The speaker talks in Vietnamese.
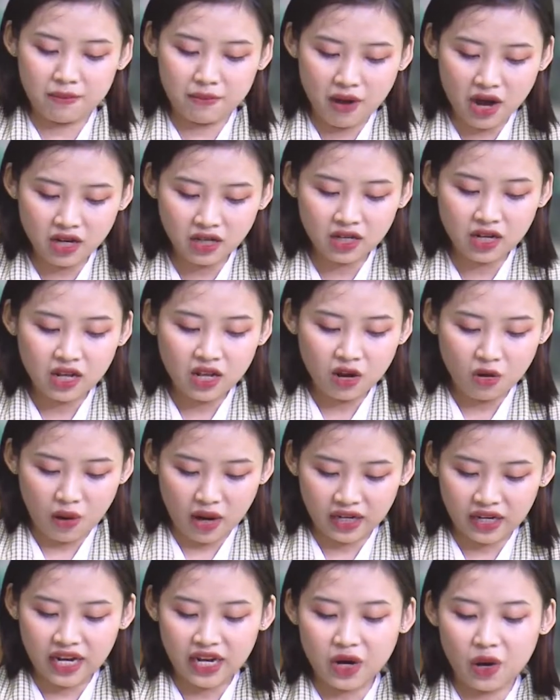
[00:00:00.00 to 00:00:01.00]
mất, hoặc
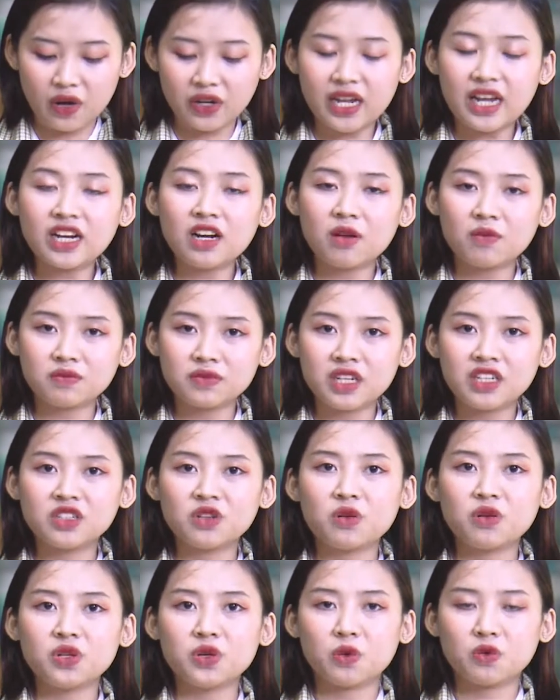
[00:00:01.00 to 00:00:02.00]
thay đổi các thông tin
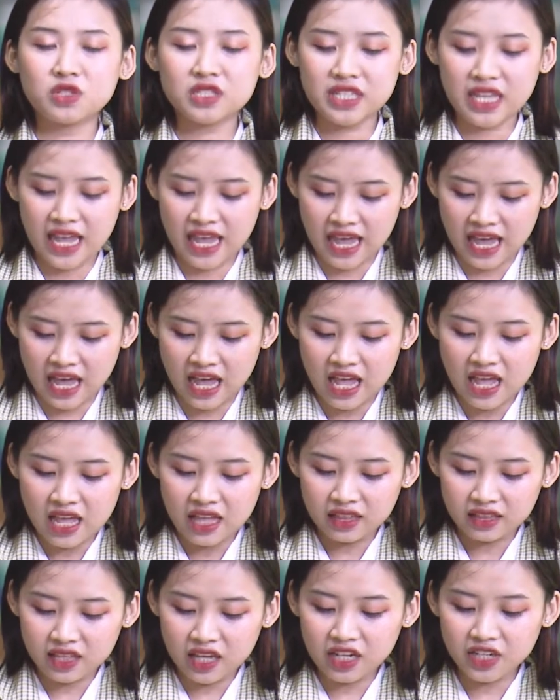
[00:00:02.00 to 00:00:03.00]
của chủ xe,
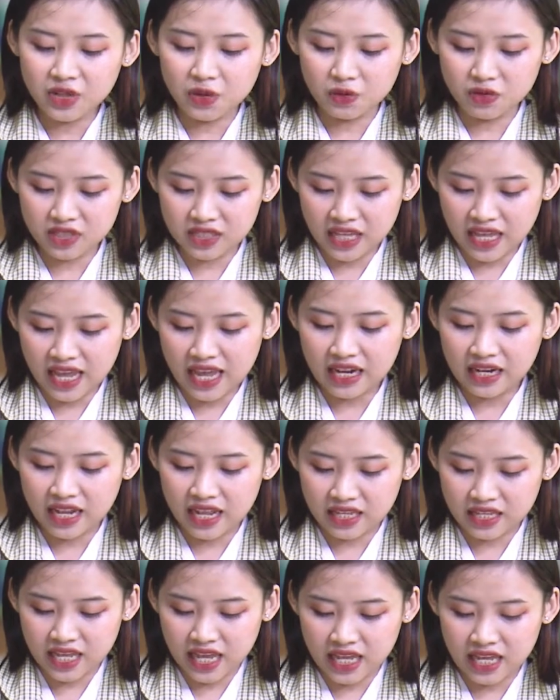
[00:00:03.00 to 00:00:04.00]
tên chủ xe,
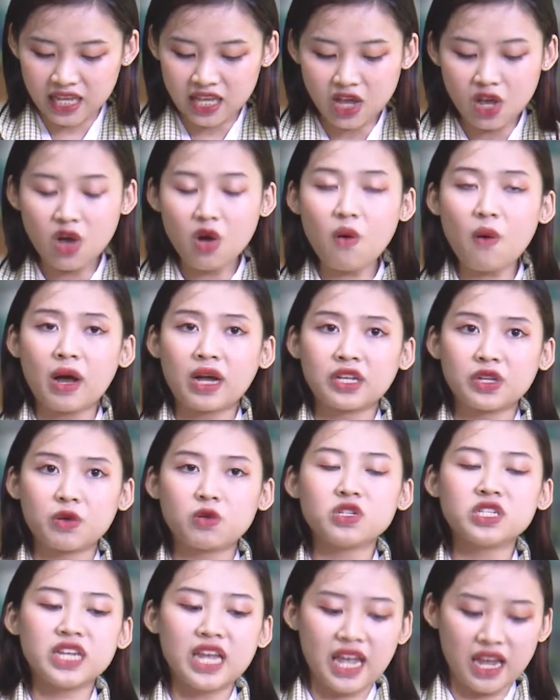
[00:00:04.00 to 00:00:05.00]
địa chỉ, hoặc chủ
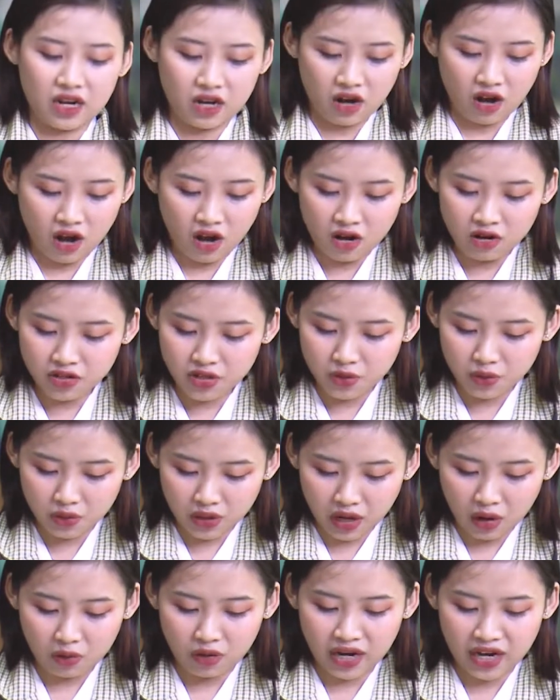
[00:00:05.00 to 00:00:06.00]
xe có nhu
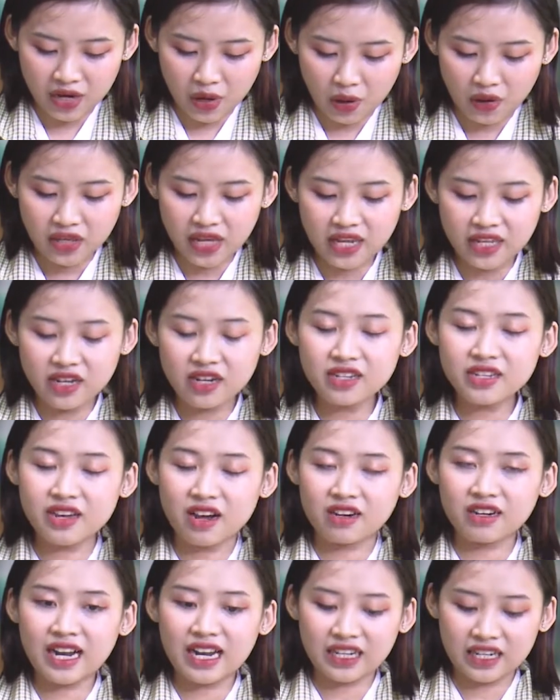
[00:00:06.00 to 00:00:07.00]
cầu thay đổi giấy chứng
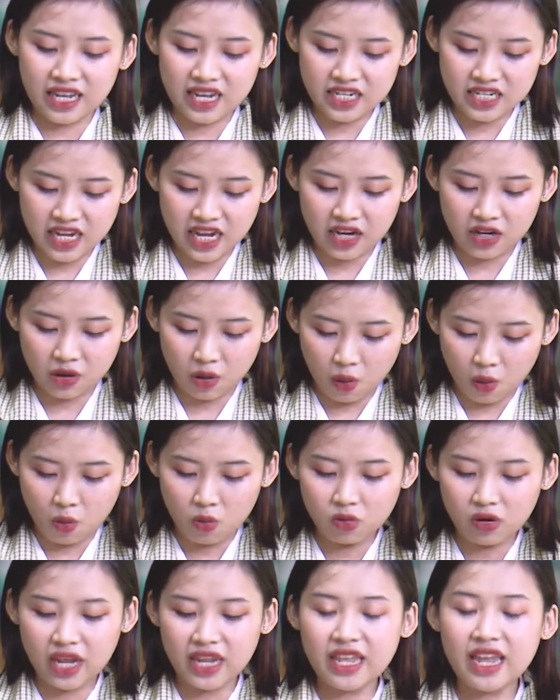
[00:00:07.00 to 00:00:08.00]
nhận đăng ký xe
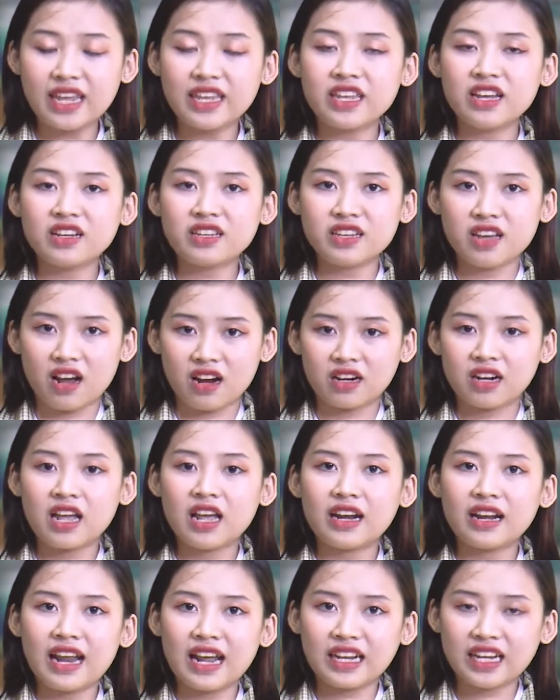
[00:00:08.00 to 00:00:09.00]
cũ lấy giấy chứng nhận
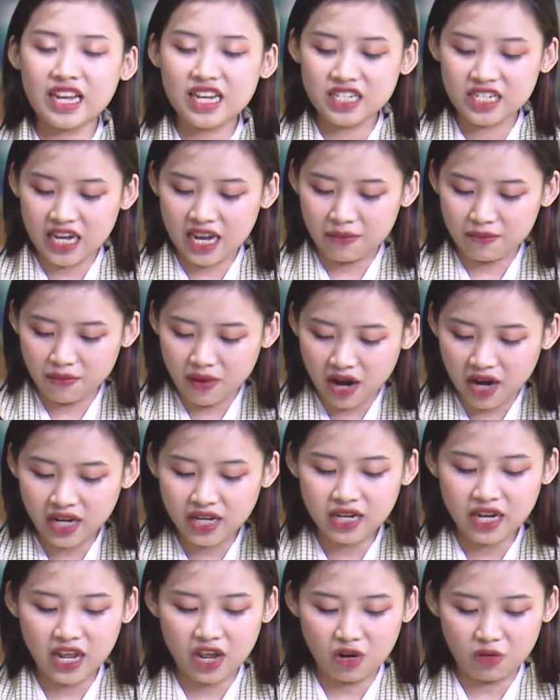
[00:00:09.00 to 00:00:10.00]
đăng ký xe mới
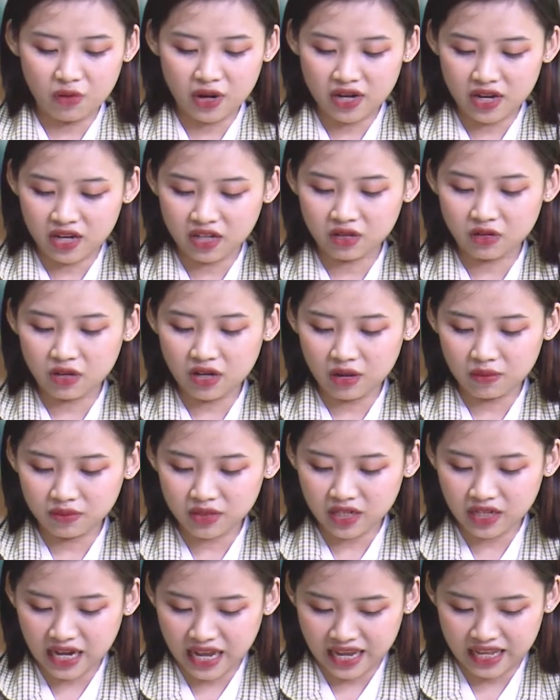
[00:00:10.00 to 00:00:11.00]
theo quy định của thông
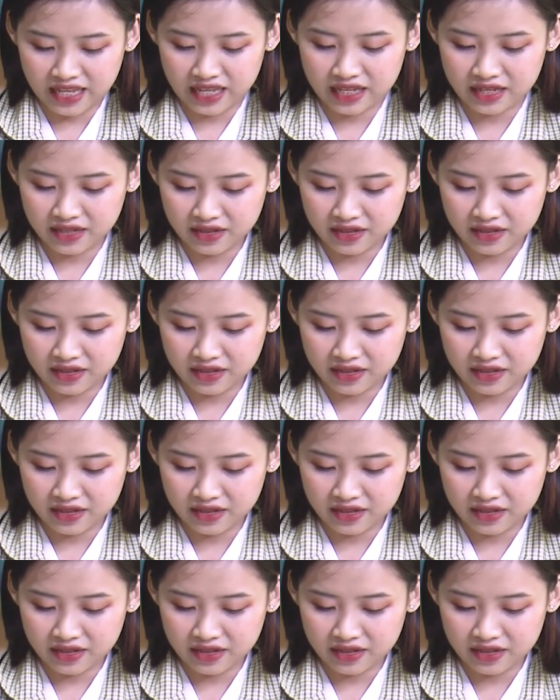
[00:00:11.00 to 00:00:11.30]
tin này.